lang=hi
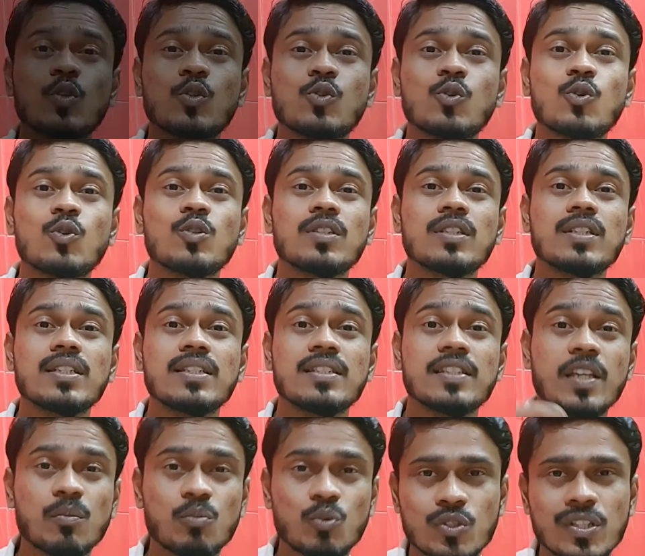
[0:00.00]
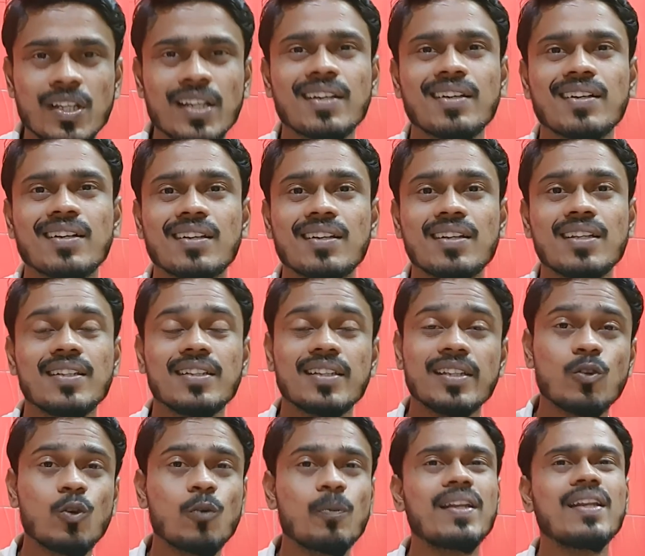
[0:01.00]
जो चीज़ें मुझे करनी
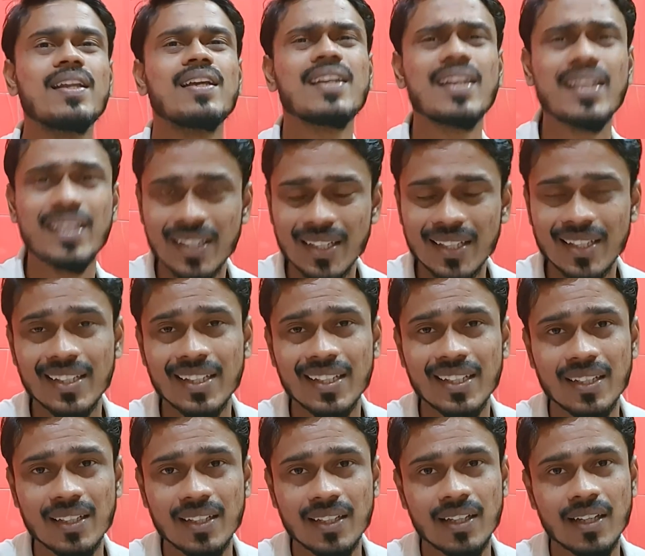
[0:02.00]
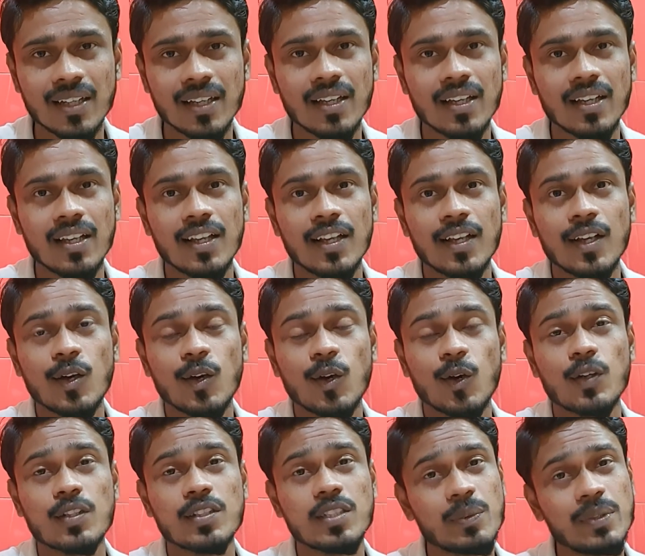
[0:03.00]
थी वो मैंने नहीं की
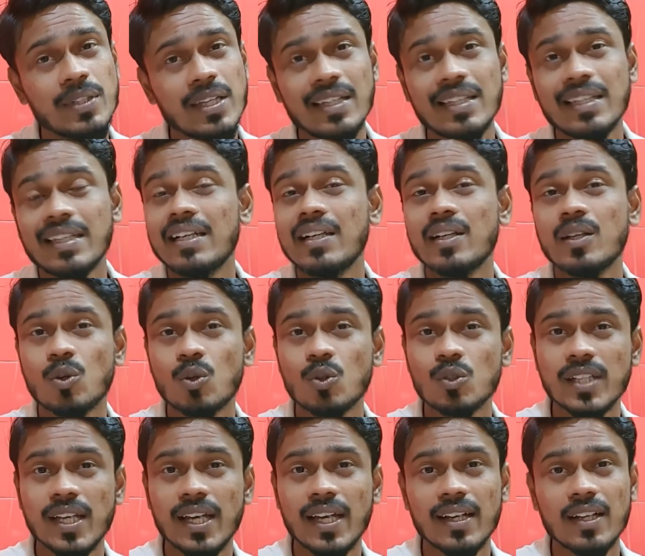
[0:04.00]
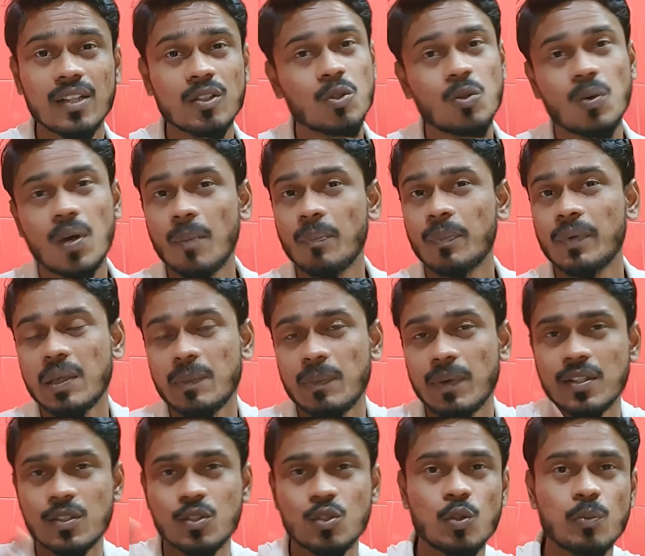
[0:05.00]
और जब ये गिल्ट हो जाएगा तो आपके
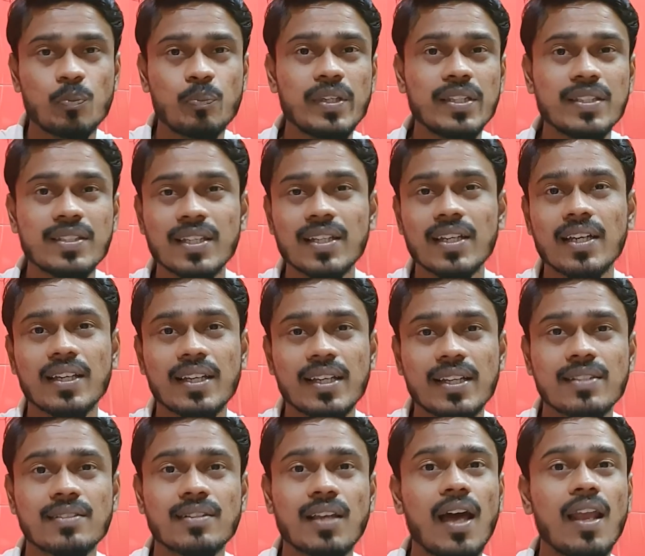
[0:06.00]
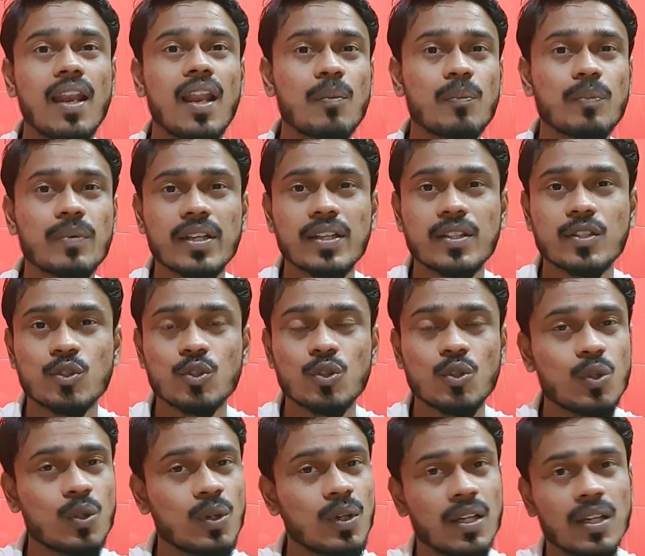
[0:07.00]
पास जो पीछे के साल आपने जो
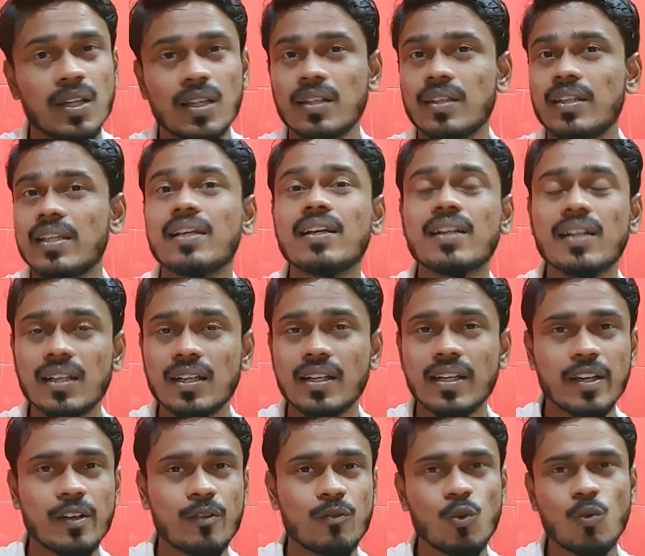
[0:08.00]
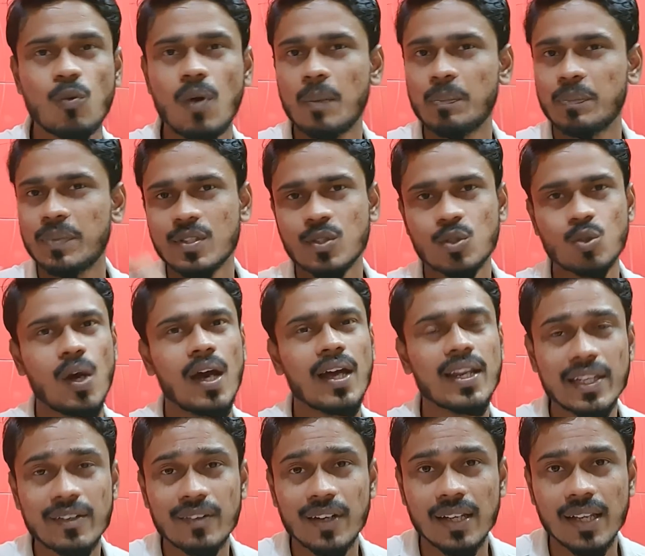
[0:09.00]
निकल गए वो वापस तो
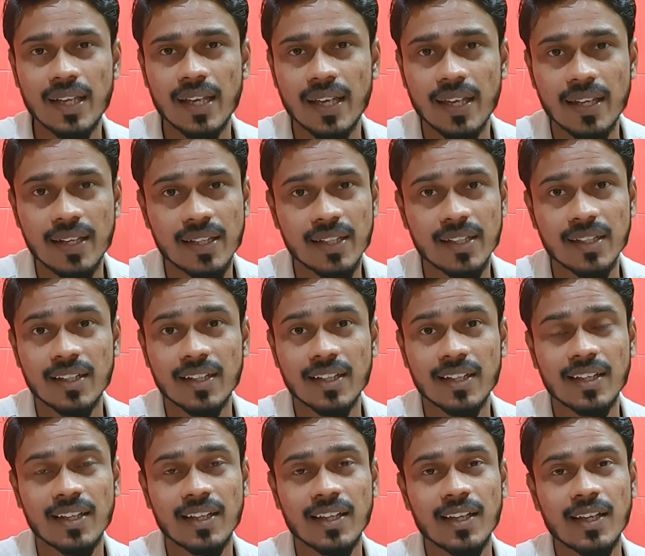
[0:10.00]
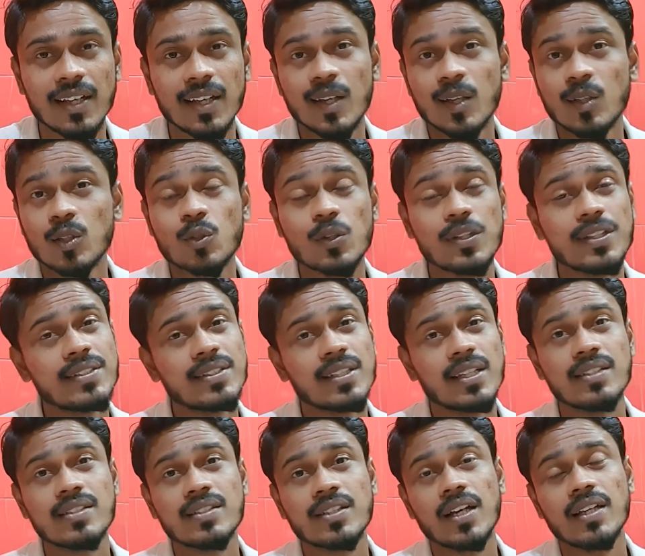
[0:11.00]
आने वाले हैं नहीं तो इससे
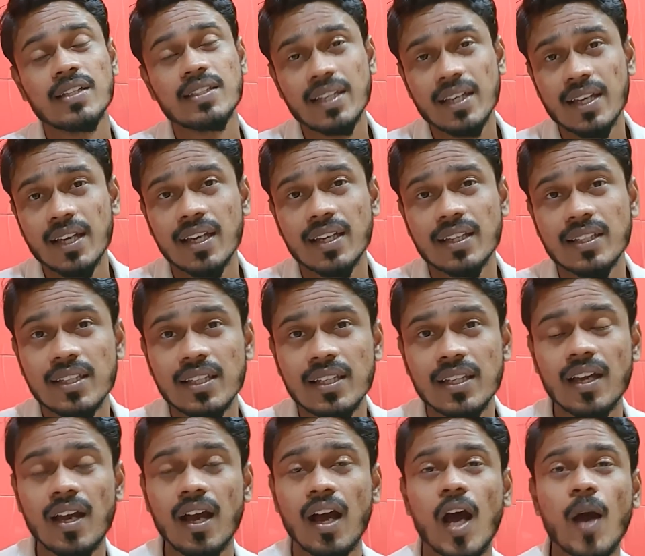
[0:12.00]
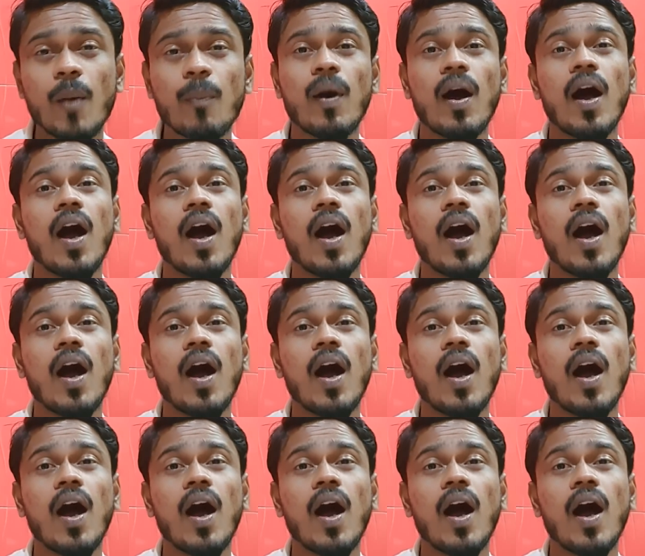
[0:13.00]
अच्छा ये है कि आप